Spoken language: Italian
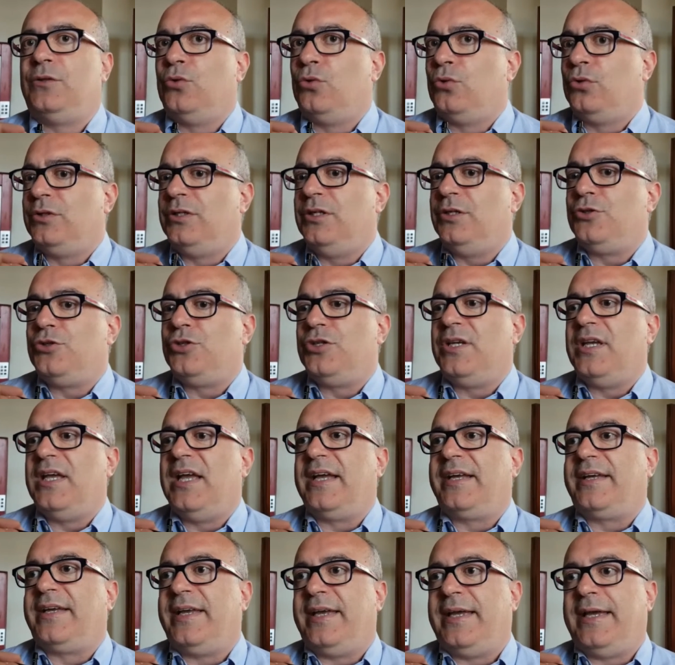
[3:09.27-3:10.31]
12
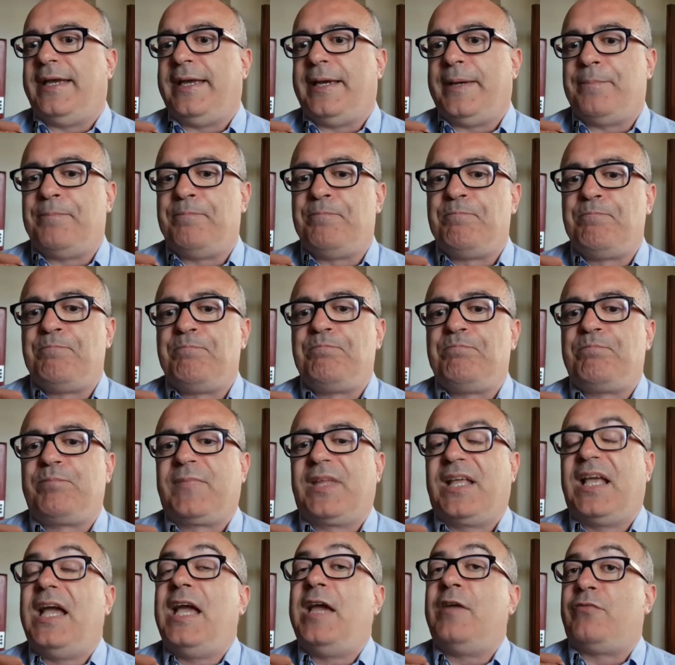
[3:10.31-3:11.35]
e che
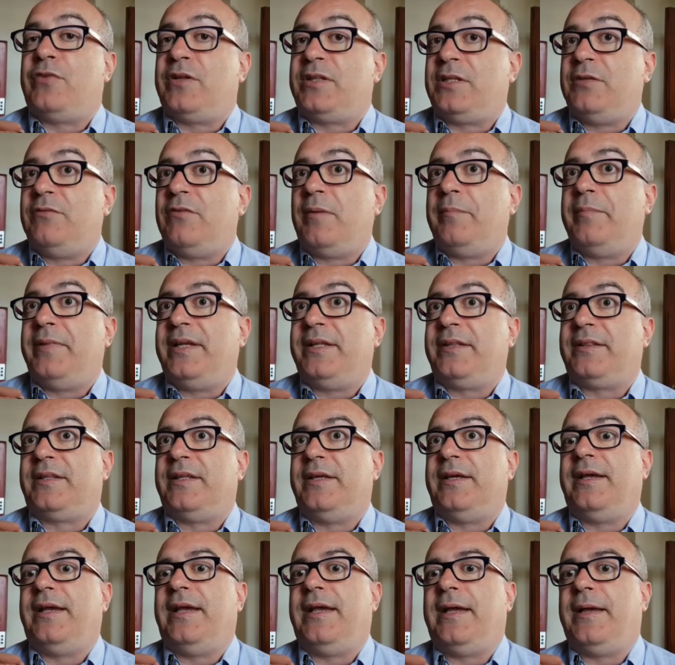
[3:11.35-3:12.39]

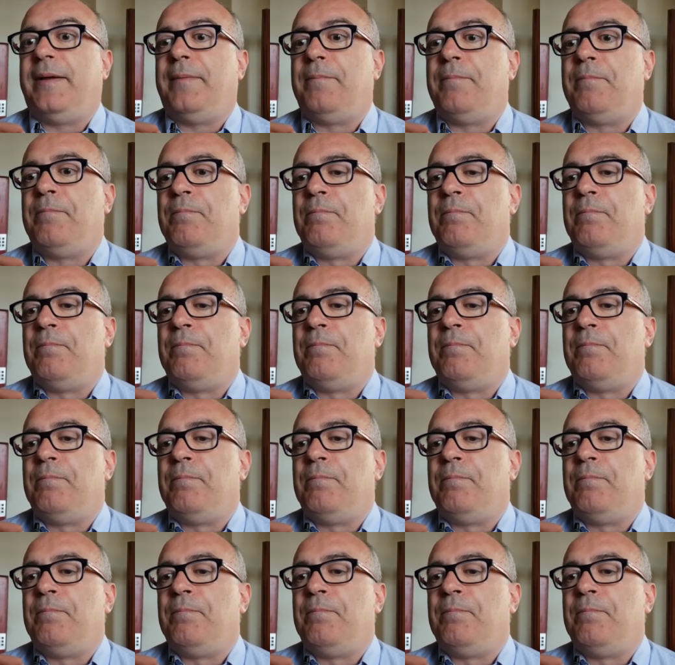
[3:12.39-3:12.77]
effettivamente